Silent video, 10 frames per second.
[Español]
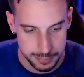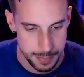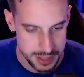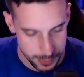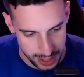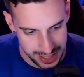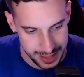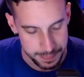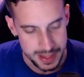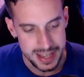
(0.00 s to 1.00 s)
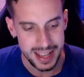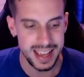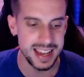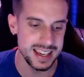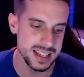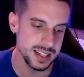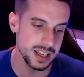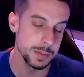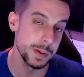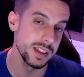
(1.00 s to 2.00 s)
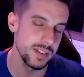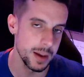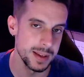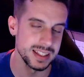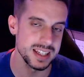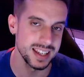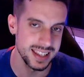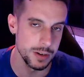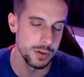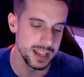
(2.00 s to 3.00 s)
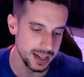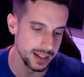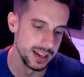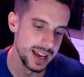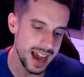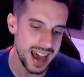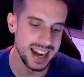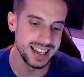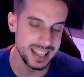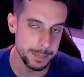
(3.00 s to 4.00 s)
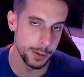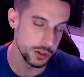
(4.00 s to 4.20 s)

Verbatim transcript: Vamos a ponerle X específicamente se quiere unir al equipo.